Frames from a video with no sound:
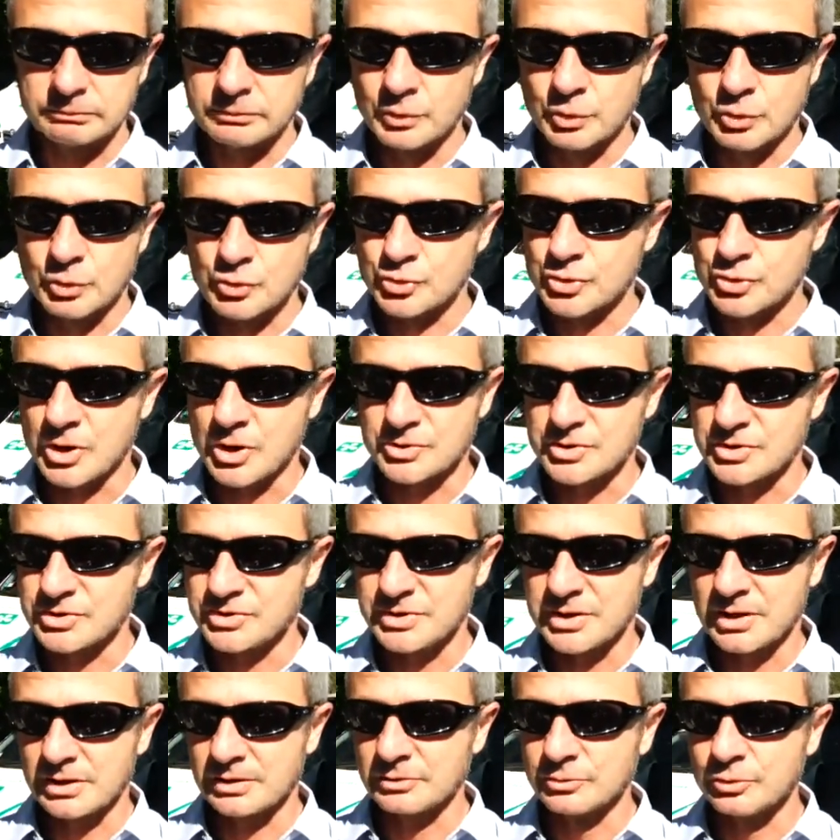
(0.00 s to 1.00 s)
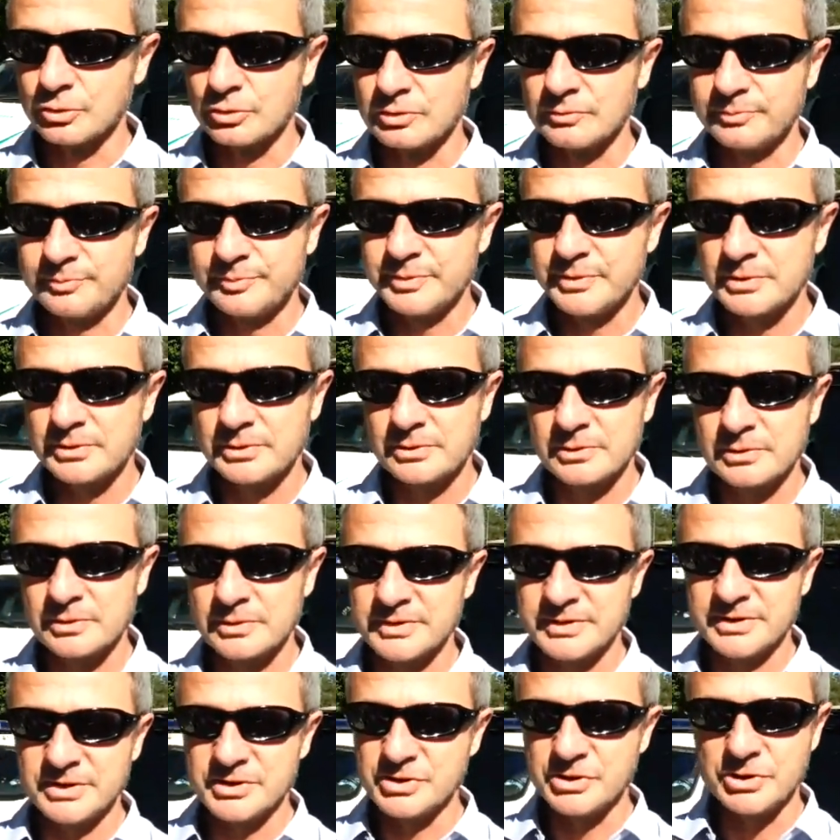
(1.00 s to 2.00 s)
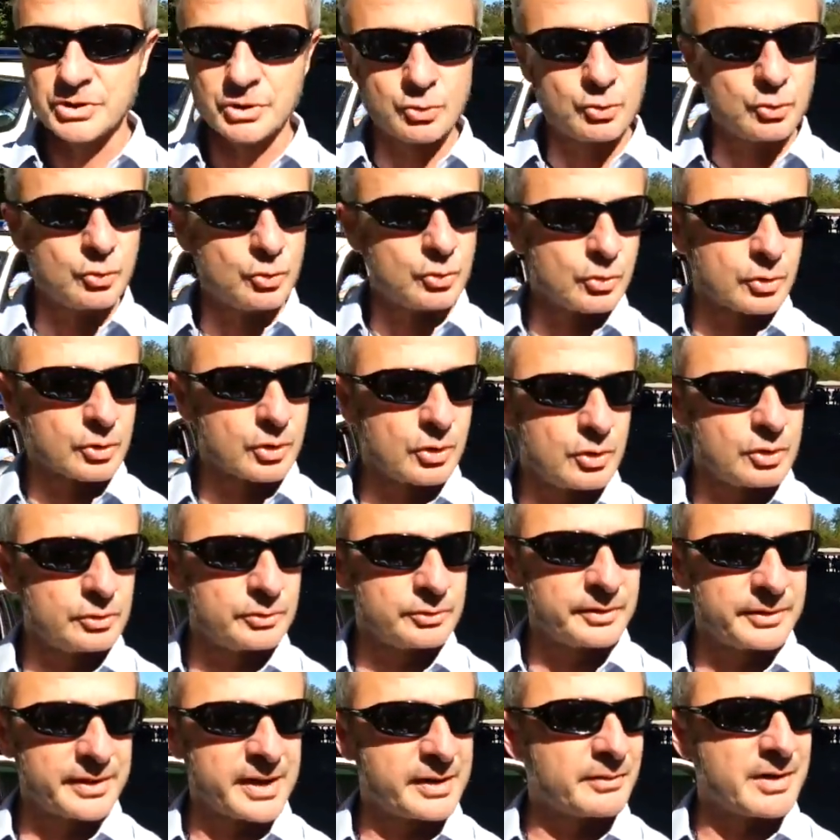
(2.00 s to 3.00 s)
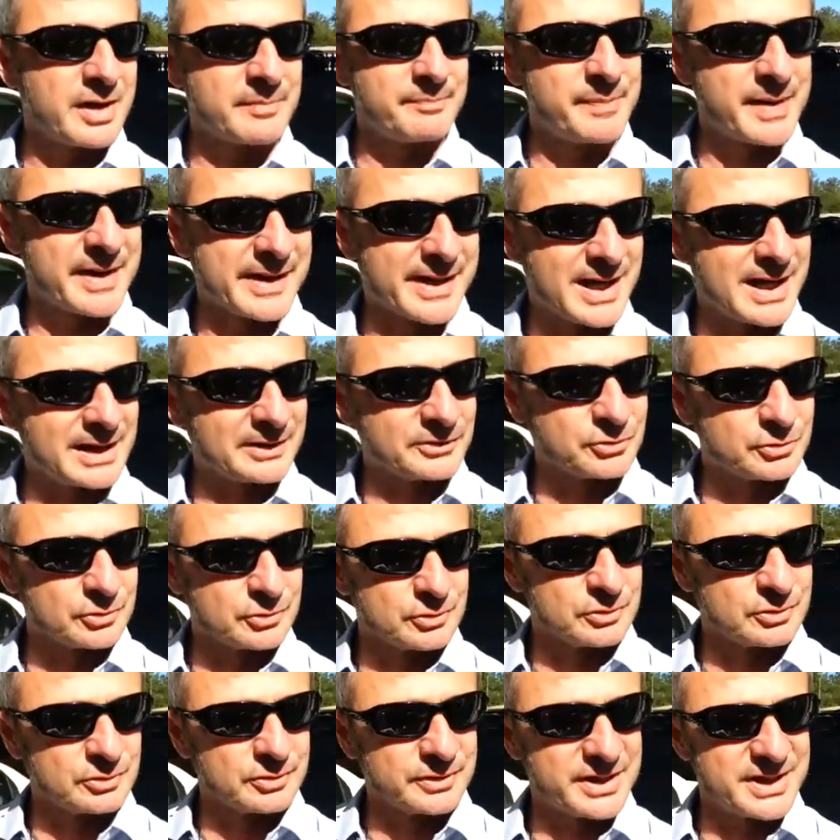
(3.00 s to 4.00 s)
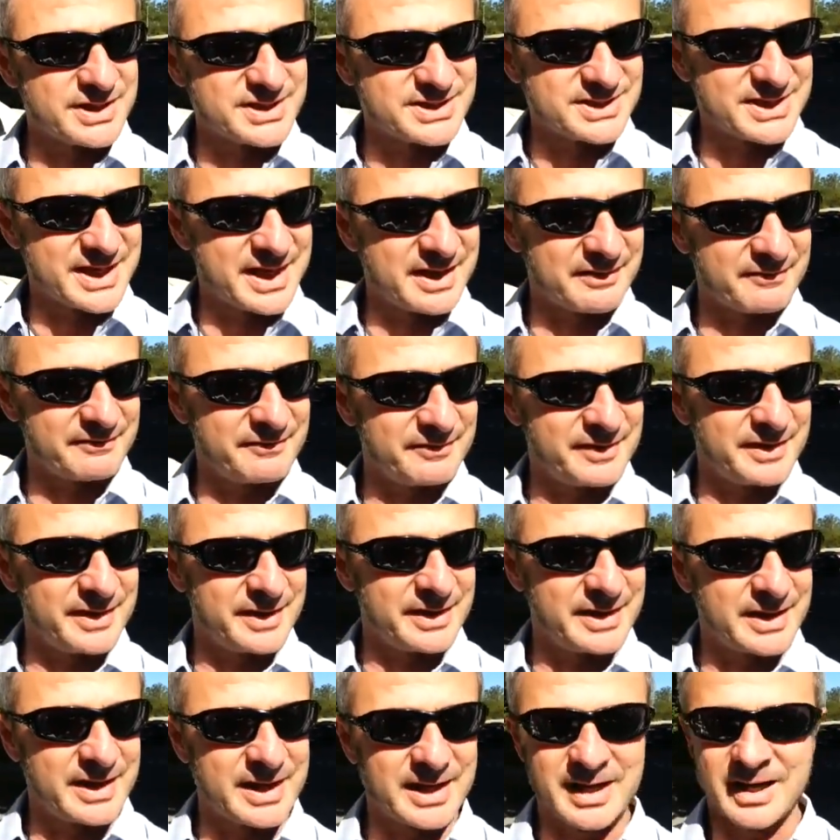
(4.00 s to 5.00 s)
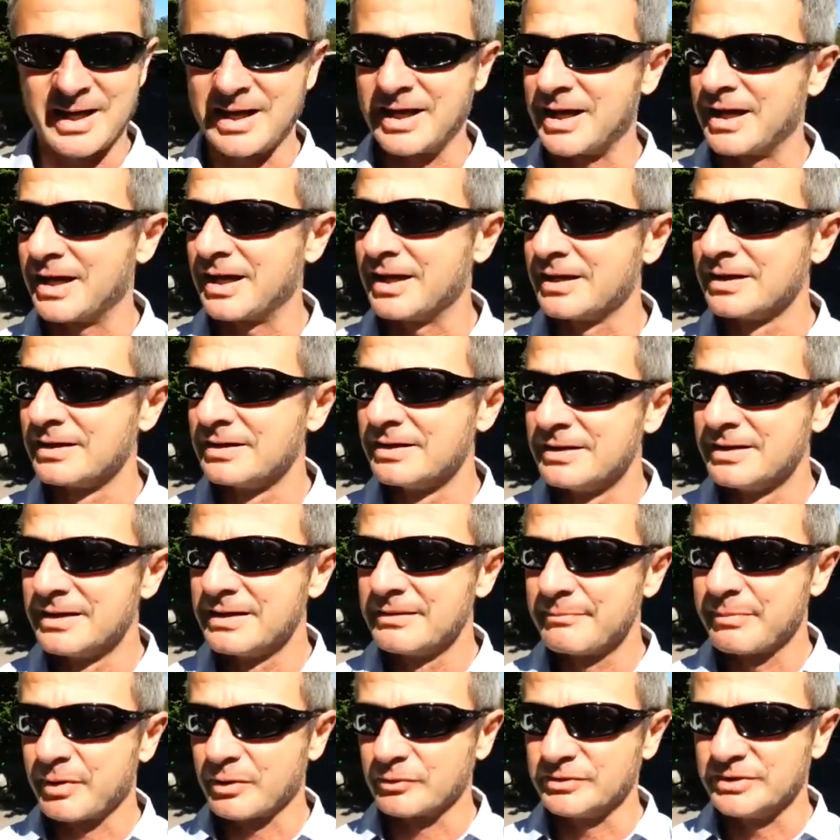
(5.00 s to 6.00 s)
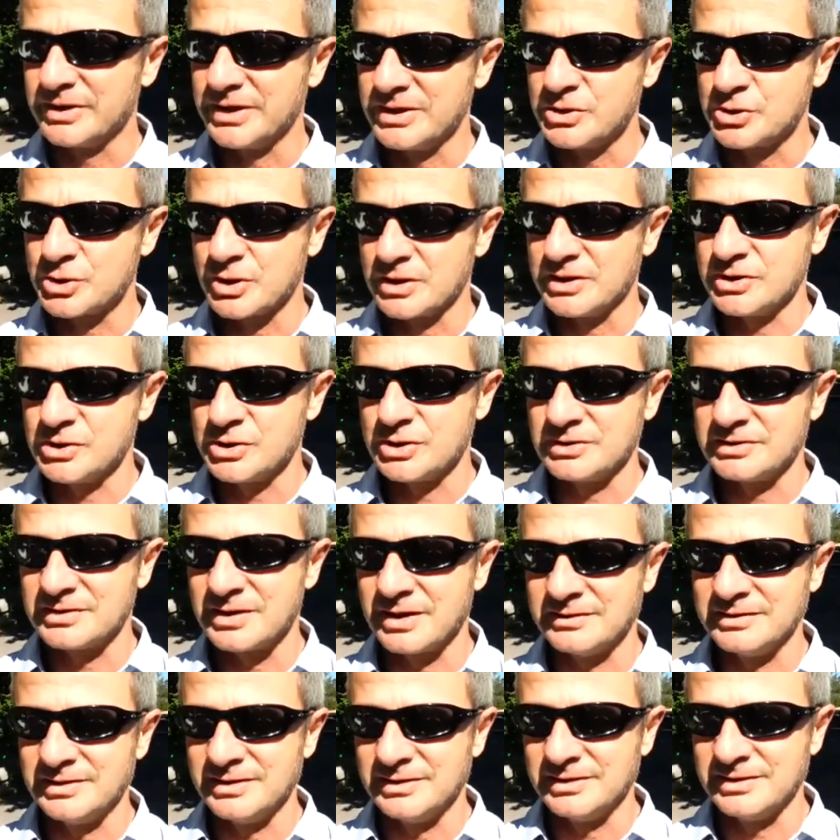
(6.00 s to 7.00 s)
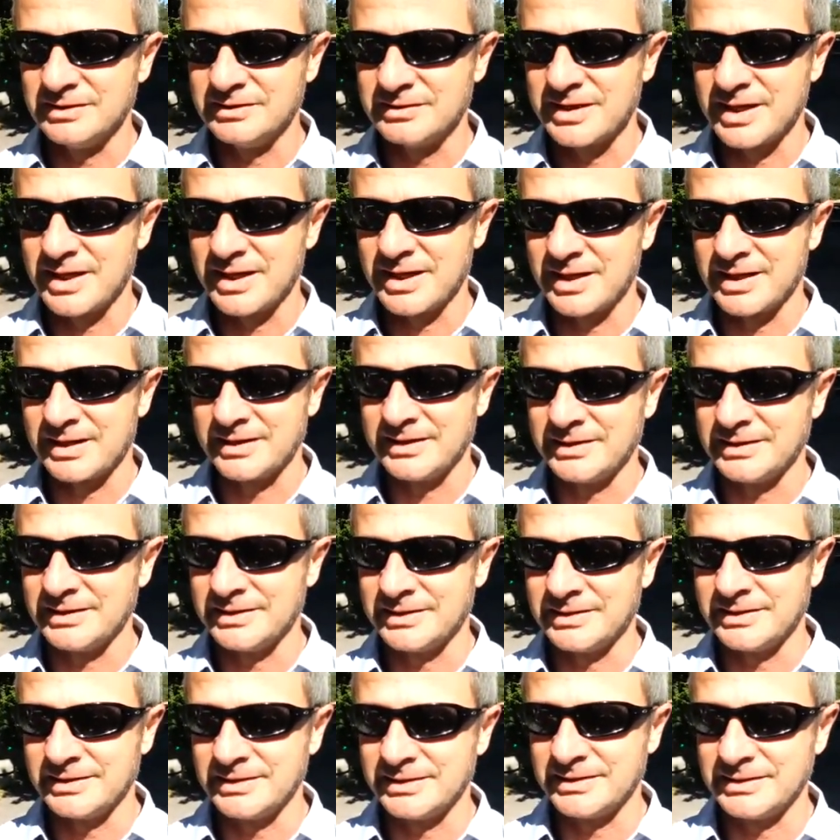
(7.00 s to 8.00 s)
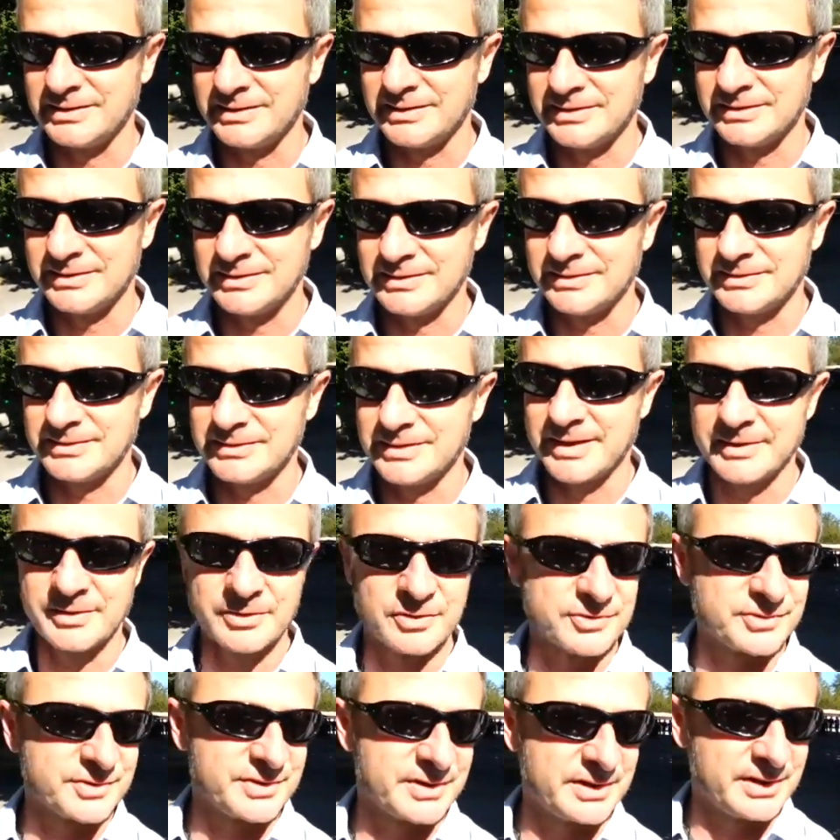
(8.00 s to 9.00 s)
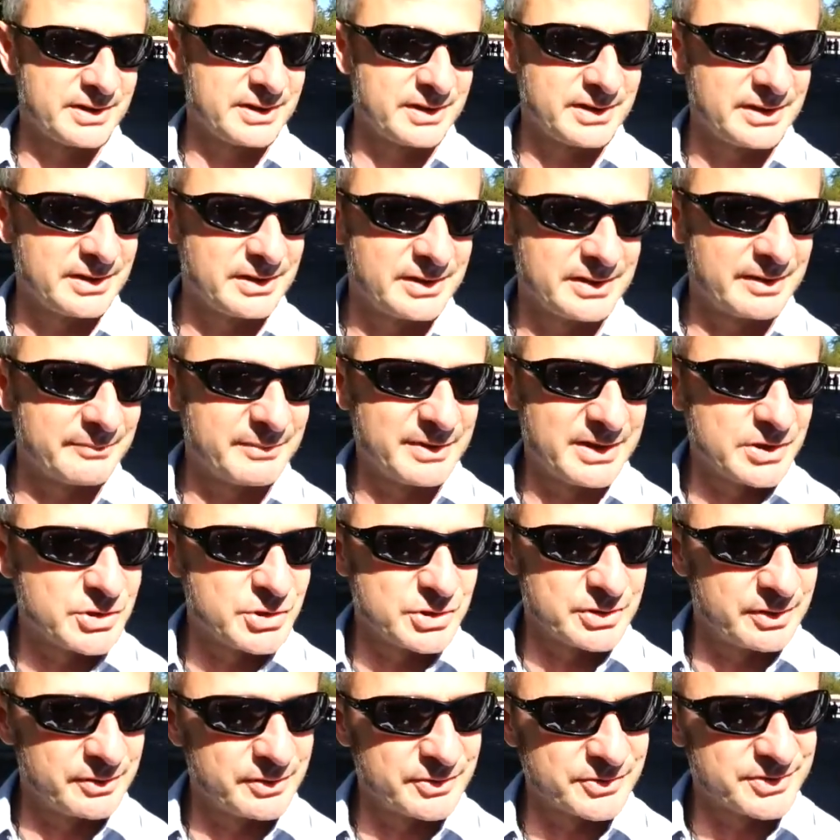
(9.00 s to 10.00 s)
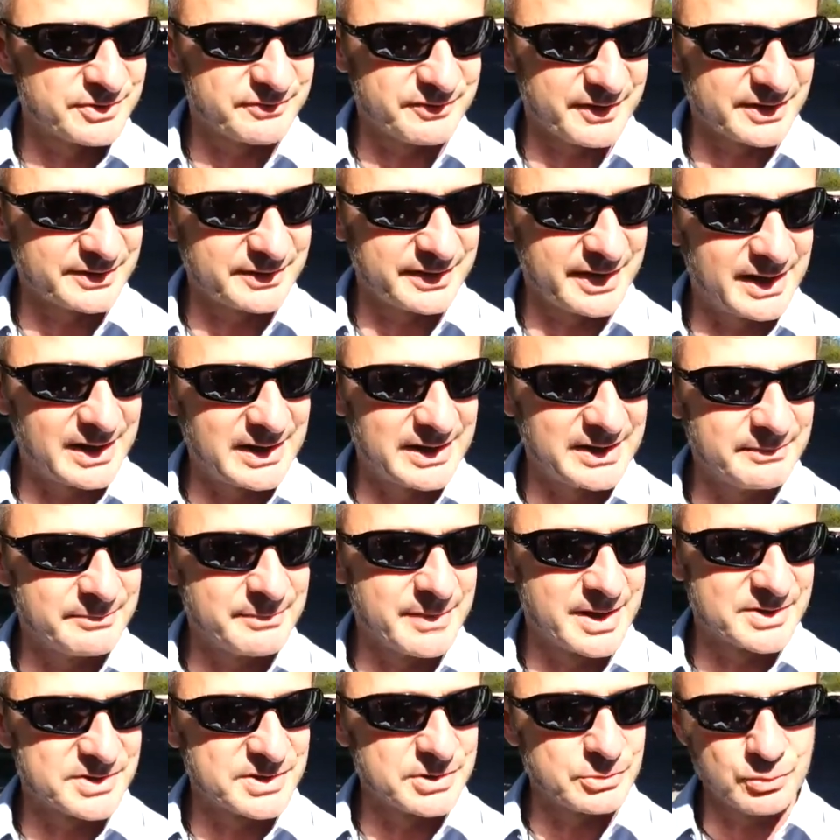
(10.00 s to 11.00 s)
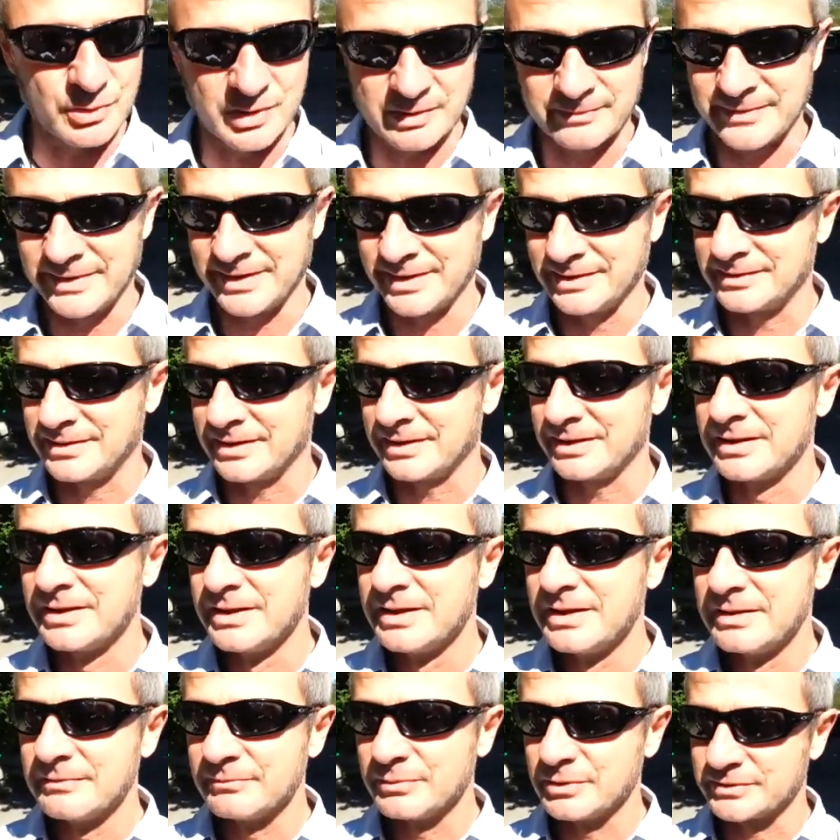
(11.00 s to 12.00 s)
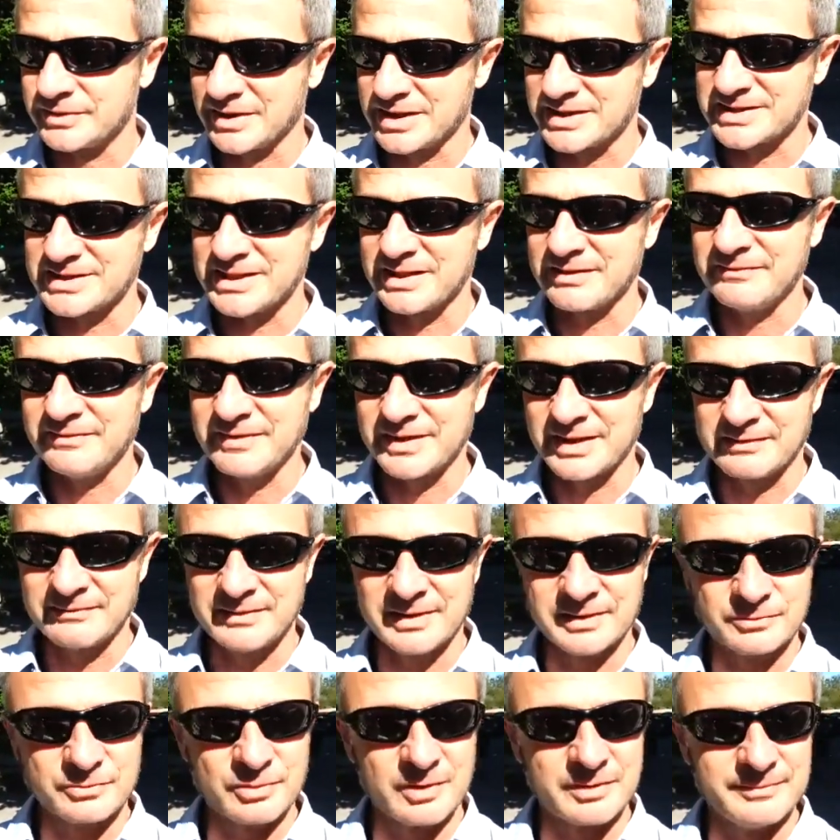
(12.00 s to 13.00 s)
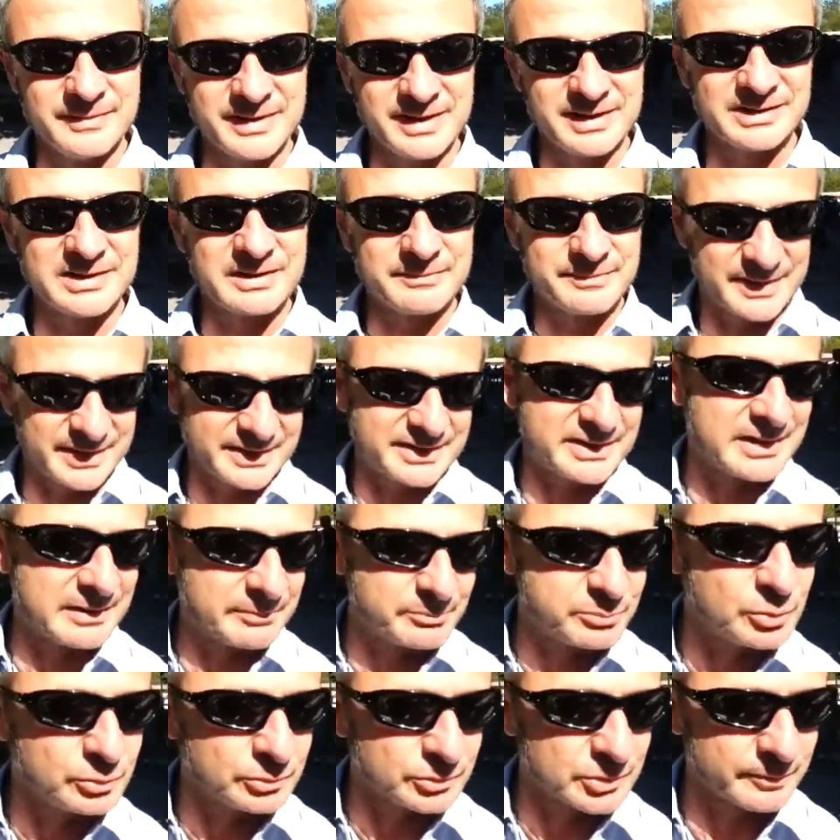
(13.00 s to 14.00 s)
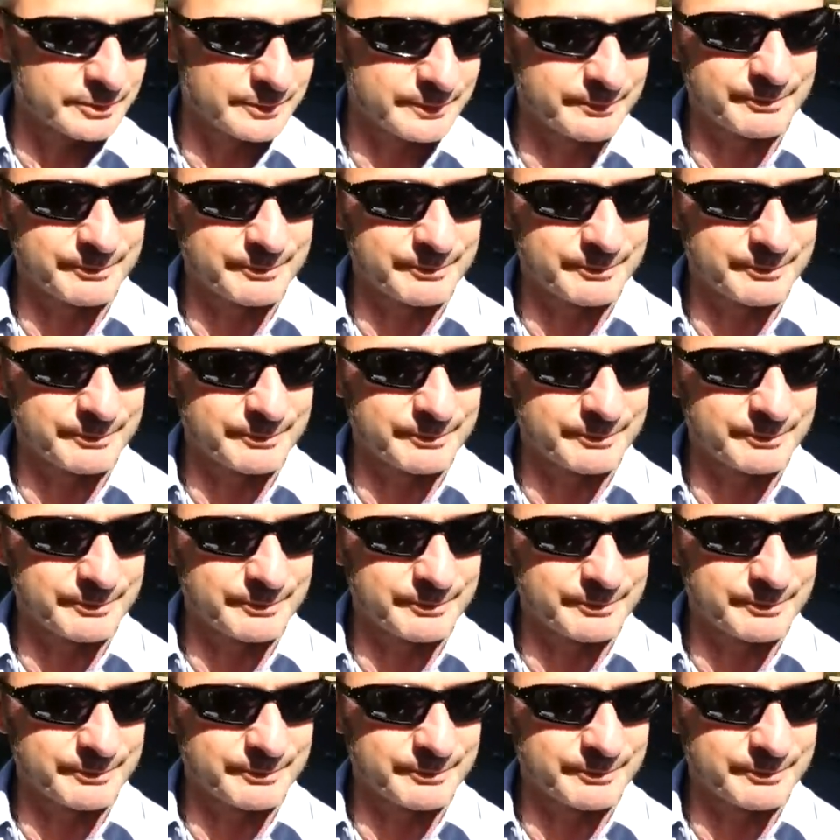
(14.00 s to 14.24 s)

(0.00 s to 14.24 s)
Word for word: Non so se sia il doppio, di sicuro non è un apparato che serve a proteggere i cittadini dai, dai, nostri amici, dai nostri fratelli, ma sicuramente potrà servire eventualmente per chi appunto